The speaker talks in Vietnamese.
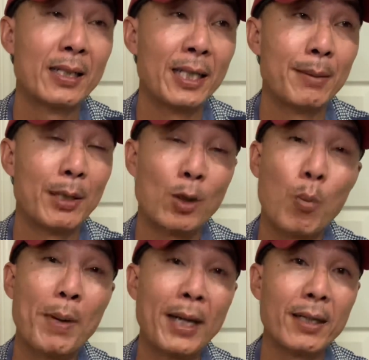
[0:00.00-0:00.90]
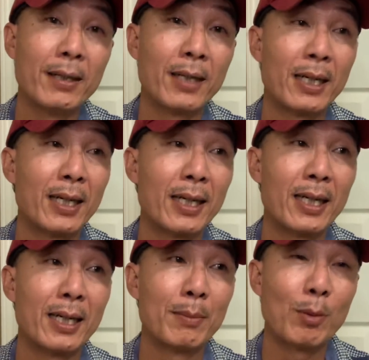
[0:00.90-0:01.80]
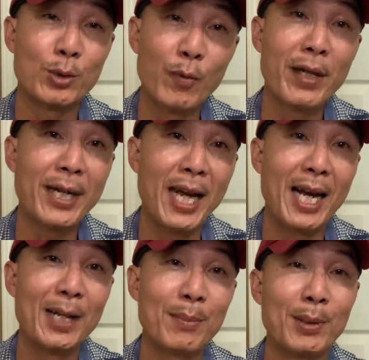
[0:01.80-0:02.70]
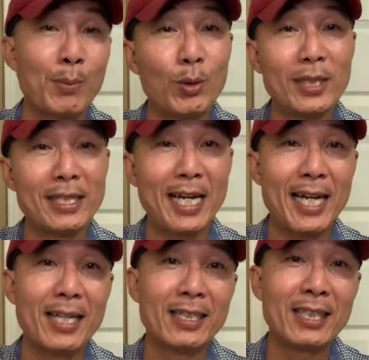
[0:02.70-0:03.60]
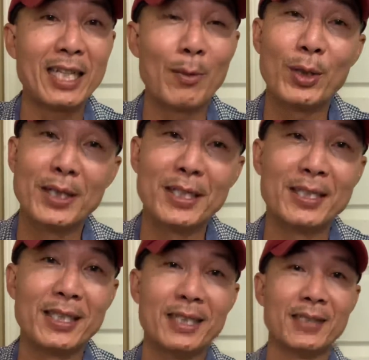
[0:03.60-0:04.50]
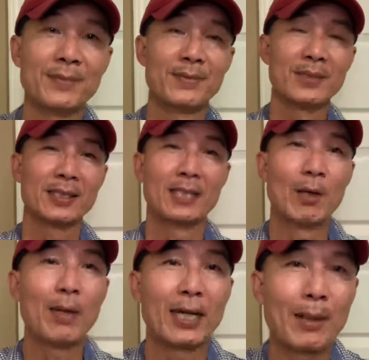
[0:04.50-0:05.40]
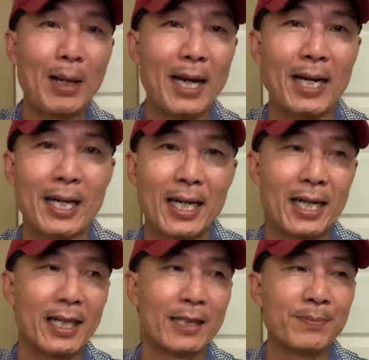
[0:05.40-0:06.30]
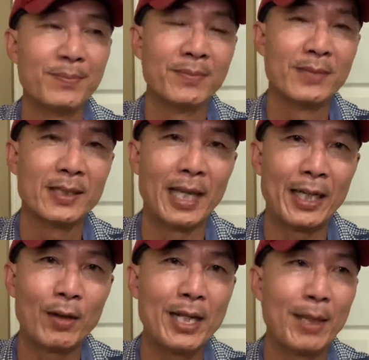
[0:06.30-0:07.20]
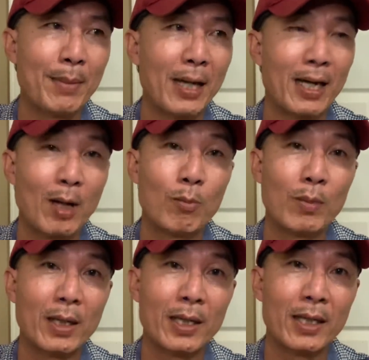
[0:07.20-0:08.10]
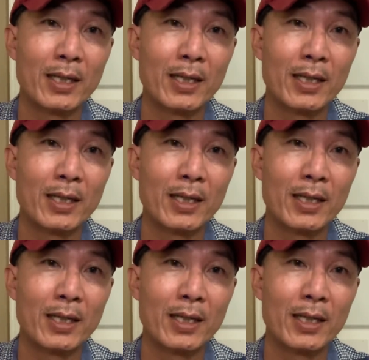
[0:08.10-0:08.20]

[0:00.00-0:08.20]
thì mình cũng biết được một số vấn đề mình muốn chia sẻ đến tất cả mọi người nếu mà các bạn thấy có gì mà không ờ,